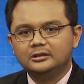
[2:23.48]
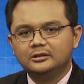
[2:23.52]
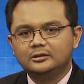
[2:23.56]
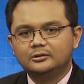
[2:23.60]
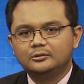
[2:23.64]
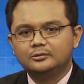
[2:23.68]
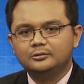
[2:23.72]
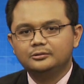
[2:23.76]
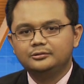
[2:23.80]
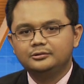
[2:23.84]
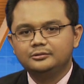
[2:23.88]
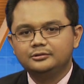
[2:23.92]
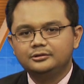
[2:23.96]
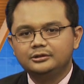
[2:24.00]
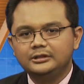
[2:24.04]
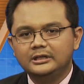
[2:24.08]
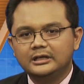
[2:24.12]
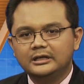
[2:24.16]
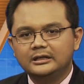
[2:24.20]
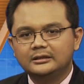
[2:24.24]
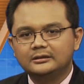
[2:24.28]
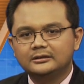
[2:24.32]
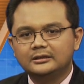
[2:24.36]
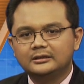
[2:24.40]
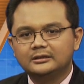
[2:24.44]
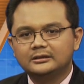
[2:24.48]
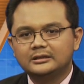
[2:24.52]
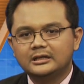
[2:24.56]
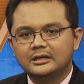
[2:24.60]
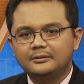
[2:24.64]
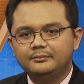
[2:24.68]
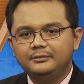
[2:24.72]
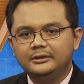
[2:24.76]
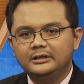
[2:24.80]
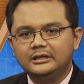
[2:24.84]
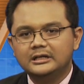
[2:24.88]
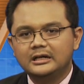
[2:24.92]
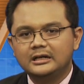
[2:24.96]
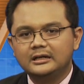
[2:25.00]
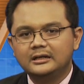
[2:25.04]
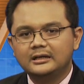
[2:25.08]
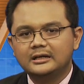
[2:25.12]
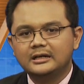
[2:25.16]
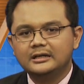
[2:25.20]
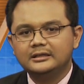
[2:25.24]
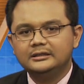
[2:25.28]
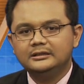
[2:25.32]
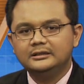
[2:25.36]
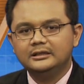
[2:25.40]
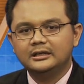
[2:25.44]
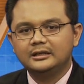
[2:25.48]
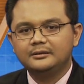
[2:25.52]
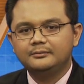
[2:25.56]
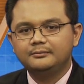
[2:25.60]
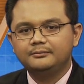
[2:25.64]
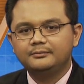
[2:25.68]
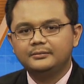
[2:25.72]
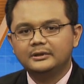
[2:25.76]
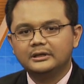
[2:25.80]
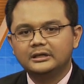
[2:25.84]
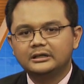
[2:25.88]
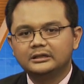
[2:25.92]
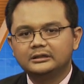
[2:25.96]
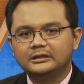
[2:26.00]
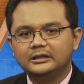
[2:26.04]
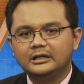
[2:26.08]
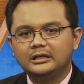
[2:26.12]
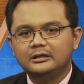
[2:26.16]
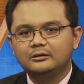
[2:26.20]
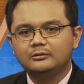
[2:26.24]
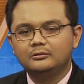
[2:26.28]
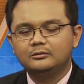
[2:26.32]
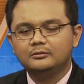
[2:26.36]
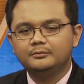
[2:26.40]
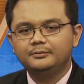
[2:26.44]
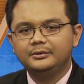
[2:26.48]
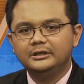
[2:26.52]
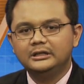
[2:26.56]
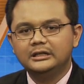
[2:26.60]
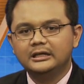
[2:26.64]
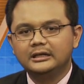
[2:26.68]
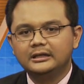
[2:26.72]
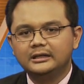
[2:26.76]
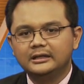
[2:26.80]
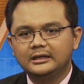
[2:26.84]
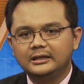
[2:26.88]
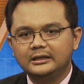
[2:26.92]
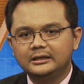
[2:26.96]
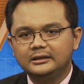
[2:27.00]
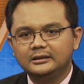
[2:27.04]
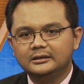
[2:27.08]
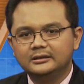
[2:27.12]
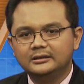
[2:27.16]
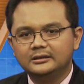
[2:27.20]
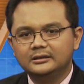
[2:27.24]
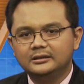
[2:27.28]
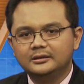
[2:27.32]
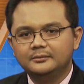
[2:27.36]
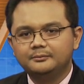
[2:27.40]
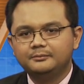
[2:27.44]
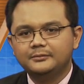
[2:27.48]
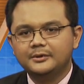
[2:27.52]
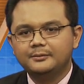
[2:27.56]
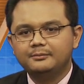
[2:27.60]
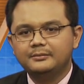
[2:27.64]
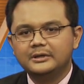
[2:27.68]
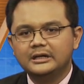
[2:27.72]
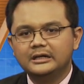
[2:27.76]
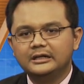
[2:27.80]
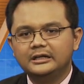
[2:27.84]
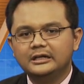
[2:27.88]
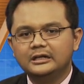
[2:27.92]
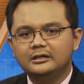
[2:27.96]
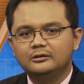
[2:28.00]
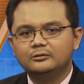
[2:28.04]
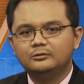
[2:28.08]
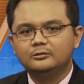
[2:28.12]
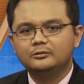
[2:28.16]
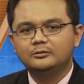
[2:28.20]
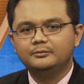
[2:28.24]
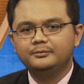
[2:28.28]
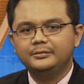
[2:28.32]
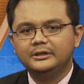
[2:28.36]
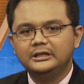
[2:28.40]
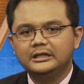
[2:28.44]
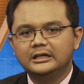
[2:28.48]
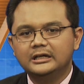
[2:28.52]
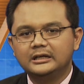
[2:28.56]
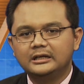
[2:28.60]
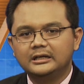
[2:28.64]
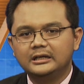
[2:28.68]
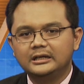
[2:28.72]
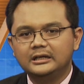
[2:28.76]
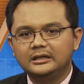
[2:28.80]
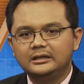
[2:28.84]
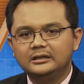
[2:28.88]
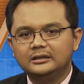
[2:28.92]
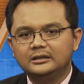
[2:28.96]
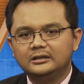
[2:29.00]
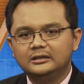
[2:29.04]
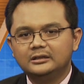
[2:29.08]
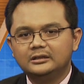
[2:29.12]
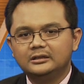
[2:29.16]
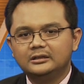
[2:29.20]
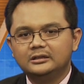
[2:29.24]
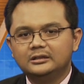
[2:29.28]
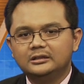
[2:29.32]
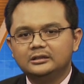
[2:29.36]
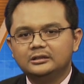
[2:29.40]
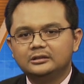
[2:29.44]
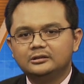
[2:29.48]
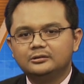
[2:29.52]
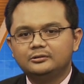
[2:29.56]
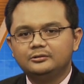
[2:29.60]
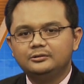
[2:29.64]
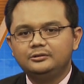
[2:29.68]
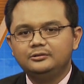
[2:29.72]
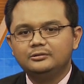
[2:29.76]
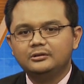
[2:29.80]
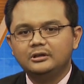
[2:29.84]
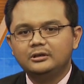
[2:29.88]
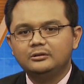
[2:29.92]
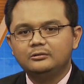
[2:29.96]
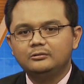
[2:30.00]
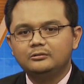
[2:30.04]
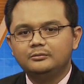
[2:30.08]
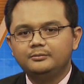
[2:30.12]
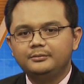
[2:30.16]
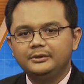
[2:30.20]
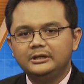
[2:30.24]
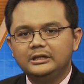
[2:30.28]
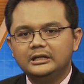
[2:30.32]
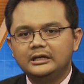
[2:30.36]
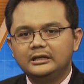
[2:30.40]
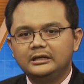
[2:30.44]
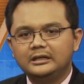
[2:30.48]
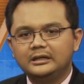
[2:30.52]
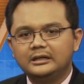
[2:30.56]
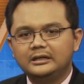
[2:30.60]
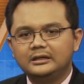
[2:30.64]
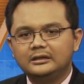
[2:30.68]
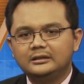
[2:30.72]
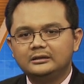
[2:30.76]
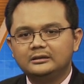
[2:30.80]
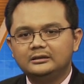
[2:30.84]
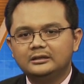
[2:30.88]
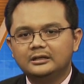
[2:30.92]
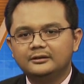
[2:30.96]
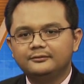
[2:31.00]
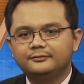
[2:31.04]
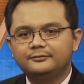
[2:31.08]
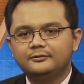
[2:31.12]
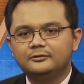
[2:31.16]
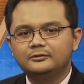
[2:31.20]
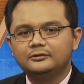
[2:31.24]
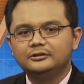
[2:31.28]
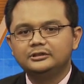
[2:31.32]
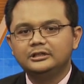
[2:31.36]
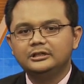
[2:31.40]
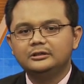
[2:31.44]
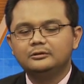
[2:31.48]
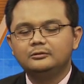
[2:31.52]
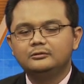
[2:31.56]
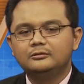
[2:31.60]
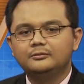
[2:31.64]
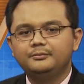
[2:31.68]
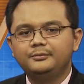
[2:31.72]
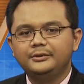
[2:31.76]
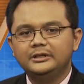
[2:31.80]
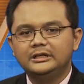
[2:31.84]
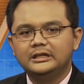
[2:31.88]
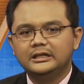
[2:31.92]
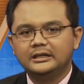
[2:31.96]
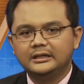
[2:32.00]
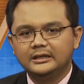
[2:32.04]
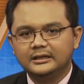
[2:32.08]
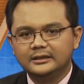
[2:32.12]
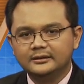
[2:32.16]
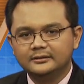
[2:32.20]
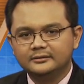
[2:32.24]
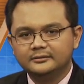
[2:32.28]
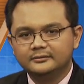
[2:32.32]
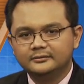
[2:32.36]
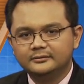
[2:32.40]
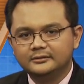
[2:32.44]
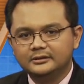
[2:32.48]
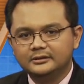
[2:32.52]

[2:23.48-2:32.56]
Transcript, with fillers: khususnya tentang bidang kajian pengertian hukum pidana pembagian hukum pidana, tujuan hukum pidana, dan fungsi hukum pidana.